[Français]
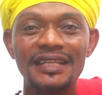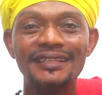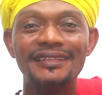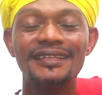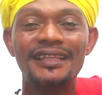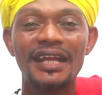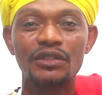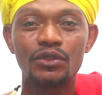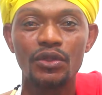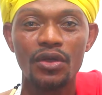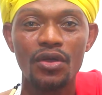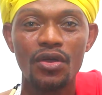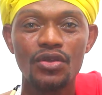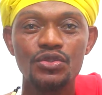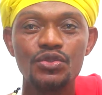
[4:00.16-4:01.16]
des
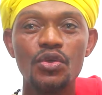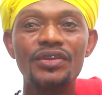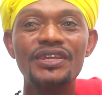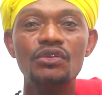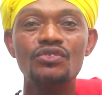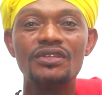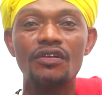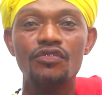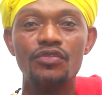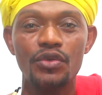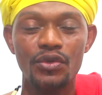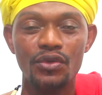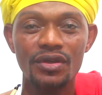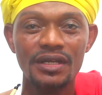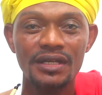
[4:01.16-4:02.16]
détracteurs, ceux qui nous en
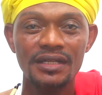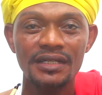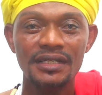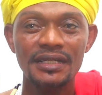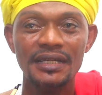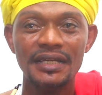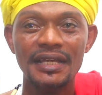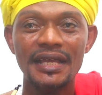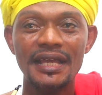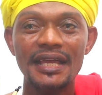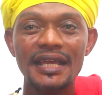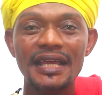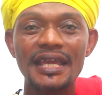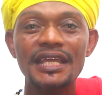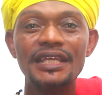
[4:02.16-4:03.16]
veulent et,
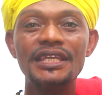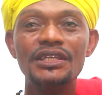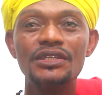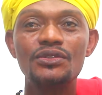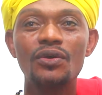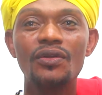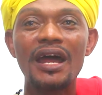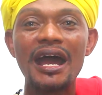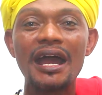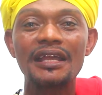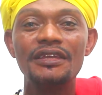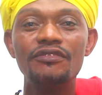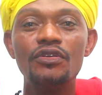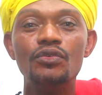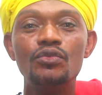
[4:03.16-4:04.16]
eh, et qui sont là,
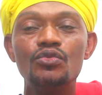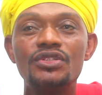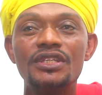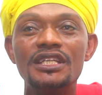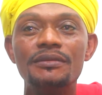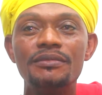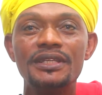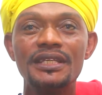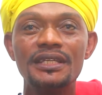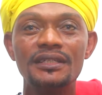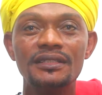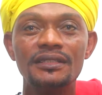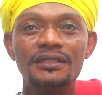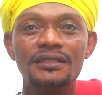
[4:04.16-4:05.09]
qui veulent nous éliminer,